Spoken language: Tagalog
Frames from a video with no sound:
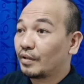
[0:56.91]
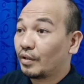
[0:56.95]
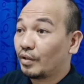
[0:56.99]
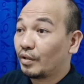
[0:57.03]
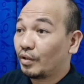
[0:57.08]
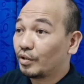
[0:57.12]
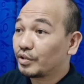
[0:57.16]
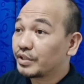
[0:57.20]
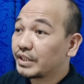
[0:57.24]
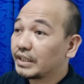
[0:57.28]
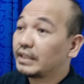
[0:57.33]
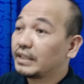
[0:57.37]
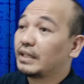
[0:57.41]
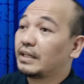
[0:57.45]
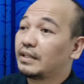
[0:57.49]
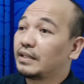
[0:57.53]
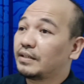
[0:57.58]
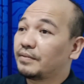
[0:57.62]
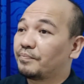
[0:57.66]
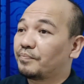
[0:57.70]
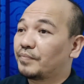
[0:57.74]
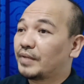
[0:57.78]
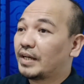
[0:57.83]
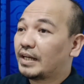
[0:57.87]
O
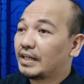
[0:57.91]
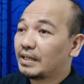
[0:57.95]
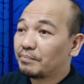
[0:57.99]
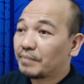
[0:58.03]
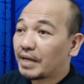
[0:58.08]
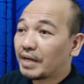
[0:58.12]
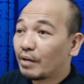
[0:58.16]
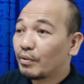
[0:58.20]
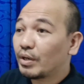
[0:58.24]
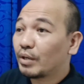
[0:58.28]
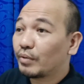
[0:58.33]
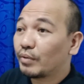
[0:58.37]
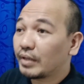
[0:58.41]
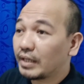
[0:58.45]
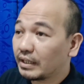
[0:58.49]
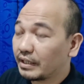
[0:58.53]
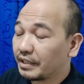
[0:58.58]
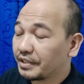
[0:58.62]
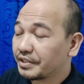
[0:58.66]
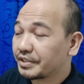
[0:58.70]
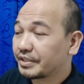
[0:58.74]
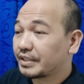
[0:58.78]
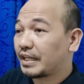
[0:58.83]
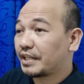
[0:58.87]
sige, halimbawang walang
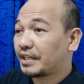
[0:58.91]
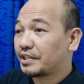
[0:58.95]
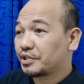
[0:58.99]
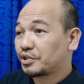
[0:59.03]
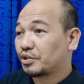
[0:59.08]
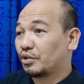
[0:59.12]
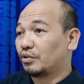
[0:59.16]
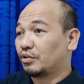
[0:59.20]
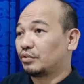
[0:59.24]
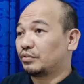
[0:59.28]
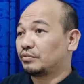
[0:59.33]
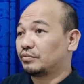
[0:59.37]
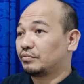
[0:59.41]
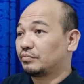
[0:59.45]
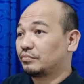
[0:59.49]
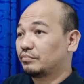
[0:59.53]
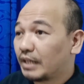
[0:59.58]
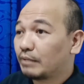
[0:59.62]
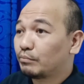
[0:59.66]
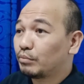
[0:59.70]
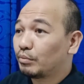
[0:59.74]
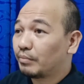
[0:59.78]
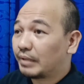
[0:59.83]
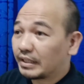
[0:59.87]
extension,
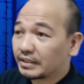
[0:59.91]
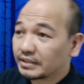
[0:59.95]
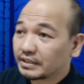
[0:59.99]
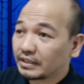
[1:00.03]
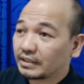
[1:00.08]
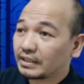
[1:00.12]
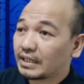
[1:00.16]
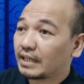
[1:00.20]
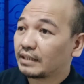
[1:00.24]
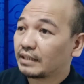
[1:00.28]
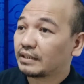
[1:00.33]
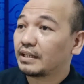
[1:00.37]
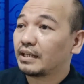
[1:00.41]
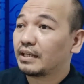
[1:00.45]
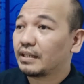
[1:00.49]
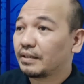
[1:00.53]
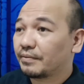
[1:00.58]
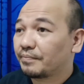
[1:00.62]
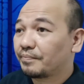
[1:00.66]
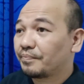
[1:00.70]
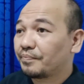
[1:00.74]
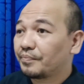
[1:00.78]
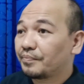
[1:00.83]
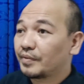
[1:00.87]
bumalik sa dati,
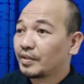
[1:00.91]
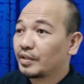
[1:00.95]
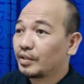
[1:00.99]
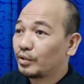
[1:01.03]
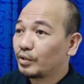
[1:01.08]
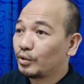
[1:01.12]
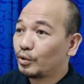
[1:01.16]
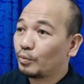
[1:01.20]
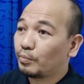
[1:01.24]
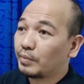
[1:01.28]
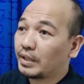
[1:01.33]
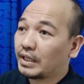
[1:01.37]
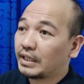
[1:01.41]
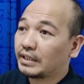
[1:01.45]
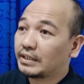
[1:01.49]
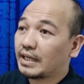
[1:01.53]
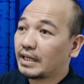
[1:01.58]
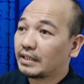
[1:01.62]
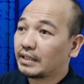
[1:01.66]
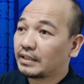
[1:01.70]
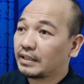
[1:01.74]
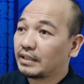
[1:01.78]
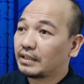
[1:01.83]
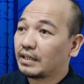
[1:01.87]
yung mga
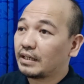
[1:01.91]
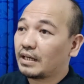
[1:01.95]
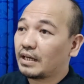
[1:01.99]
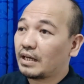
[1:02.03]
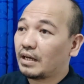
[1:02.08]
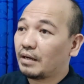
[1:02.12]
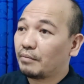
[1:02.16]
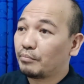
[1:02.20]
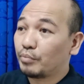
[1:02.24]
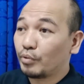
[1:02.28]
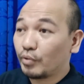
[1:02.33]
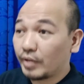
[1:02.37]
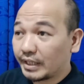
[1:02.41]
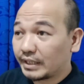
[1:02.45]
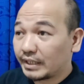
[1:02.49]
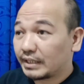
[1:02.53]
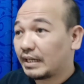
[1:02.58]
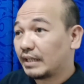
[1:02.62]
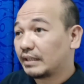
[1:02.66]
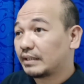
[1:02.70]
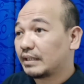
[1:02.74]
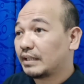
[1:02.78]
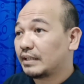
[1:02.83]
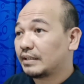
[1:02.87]
dating uh, buhay
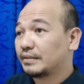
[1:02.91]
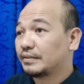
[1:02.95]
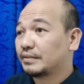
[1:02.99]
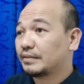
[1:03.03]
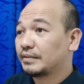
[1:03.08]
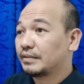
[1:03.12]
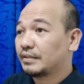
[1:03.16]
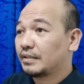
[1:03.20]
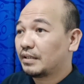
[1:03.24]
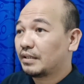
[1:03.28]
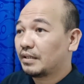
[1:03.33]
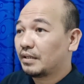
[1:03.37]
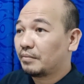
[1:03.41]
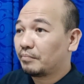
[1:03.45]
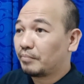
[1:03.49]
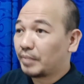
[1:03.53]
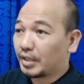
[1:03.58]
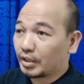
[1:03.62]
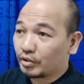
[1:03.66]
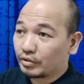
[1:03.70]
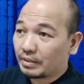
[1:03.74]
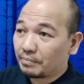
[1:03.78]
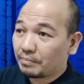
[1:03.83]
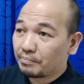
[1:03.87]
natin.
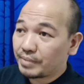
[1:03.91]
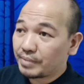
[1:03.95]
Meron ng